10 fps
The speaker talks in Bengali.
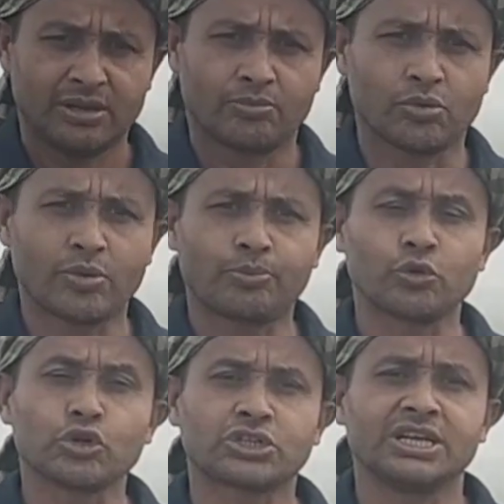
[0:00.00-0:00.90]

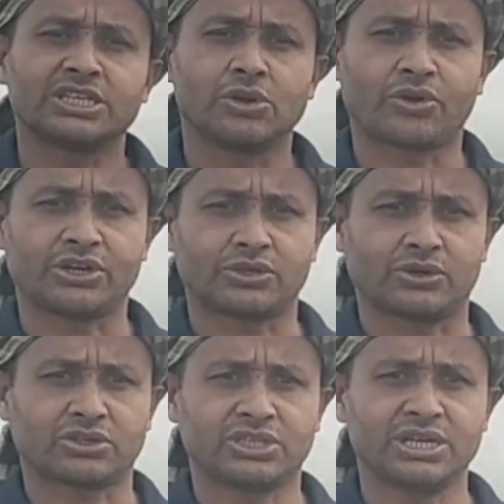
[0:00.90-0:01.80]
পূর্বপুরুষটাই ছিল
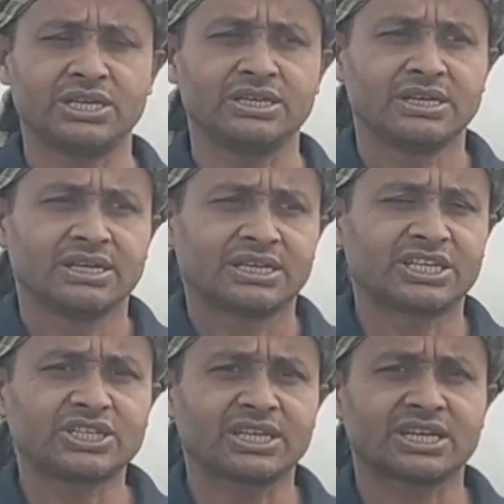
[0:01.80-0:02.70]
কৃষক সেই
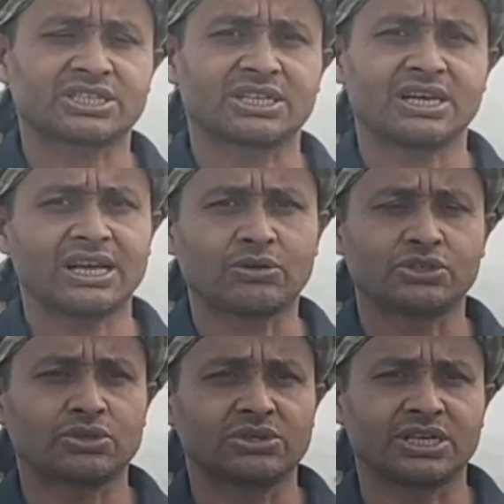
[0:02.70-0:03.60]
কৃষিকাজটা এখন
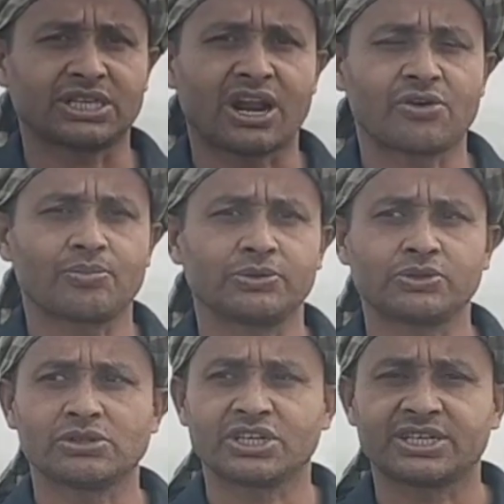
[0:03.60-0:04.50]
চলছে ধান রোপণ
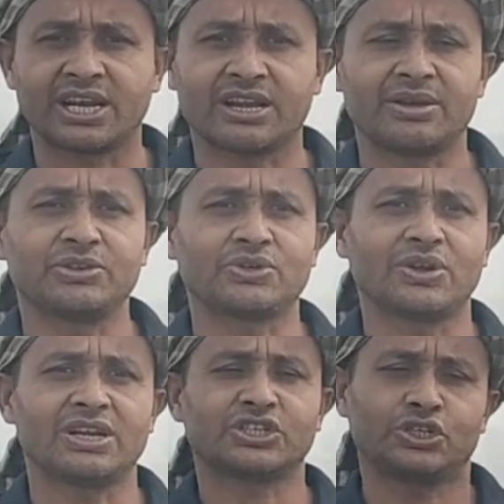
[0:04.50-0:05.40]
চলছে সেখানে আমি
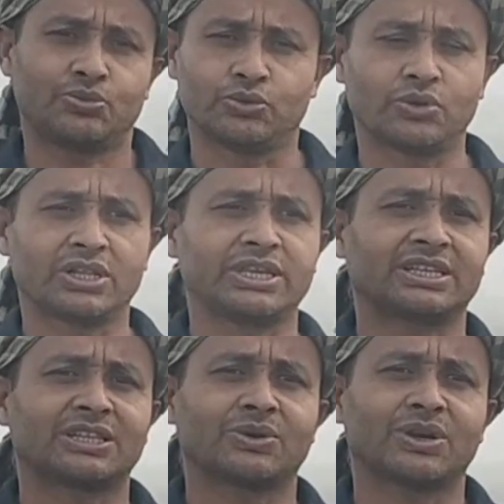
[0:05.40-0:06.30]
চলে আসছি বন্ধুরা
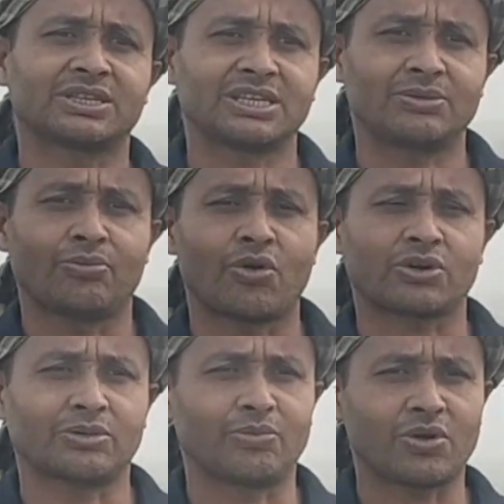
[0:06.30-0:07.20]
দেখতে থাকো আজকের এই
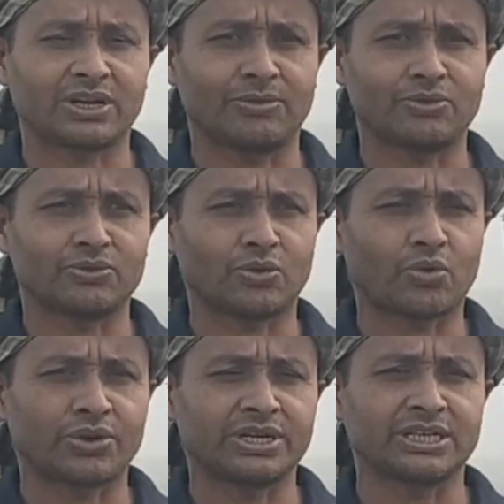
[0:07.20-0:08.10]
ব্লগটা ব্লগটা এমন কোনো
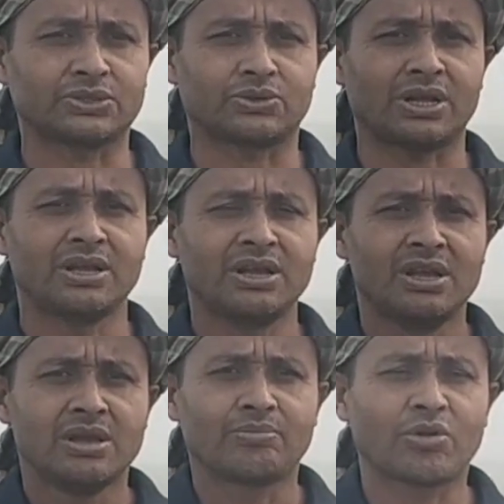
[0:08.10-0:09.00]
কঠিন কিছু না
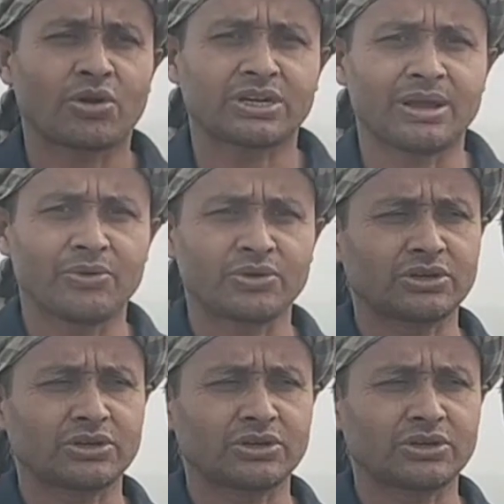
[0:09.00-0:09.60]
ব্লগটা এমন